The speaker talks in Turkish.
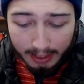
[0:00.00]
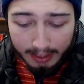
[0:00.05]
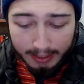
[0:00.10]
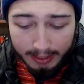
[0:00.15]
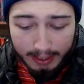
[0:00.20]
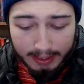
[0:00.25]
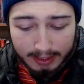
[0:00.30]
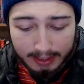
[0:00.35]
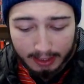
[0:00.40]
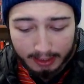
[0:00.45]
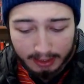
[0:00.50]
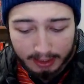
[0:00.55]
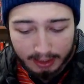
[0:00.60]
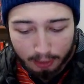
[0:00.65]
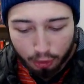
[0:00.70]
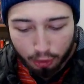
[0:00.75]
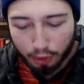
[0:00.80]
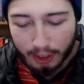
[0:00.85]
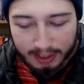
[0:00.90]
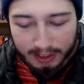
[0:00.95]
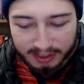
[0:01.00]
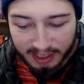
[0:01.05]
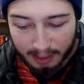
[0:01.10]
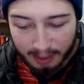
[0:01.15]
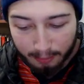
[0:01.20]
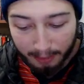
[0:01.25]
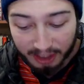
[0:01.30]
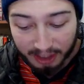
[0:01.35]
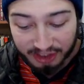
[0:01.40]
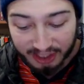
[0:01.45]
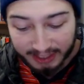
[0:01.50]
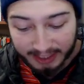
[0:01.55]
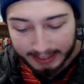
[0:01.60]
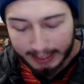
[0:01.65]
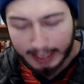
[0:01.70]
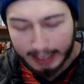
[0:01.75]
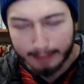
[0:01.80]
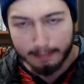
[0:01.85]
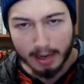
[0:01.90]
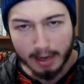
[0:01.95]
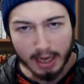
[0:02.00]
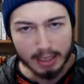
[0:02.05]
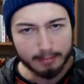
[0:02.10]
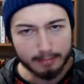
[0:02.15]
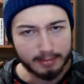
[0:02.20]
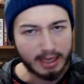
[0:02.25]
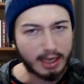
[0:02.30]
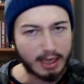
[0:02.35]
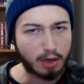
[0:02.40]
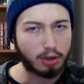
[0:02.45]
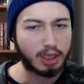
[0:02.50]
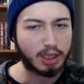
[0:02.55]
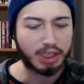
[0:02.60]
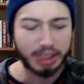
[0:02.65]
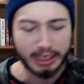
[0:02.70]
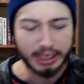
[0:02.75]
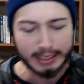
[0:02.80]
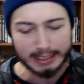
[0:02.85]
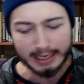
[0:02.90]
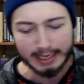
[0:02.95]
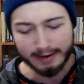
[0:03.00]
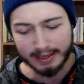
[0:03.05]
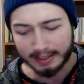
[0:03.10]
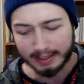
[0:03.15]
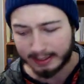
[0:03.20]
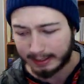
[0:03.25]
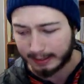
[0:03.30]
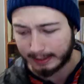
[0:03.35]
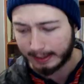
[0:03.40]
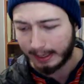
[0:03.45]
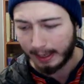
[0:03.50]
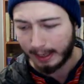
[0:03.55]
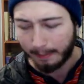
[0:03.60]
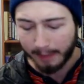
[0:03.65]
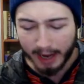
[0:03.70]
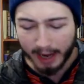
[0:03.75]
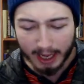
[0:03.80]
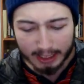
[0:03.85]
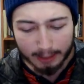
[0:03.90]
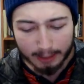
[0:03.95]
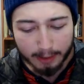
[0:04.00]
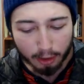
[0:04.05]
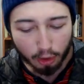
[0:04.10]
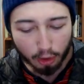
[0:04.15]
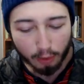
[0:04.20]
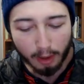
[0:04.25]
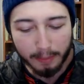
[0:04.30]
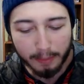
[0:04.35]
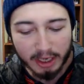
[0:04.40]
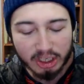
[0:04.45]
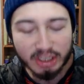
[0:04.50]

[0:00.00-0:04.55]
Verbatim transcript: Neyse arkadaşlar şu desteğin maçlara girelim bakalım neler olacak. Evet. Merakla bekliyorum. 5.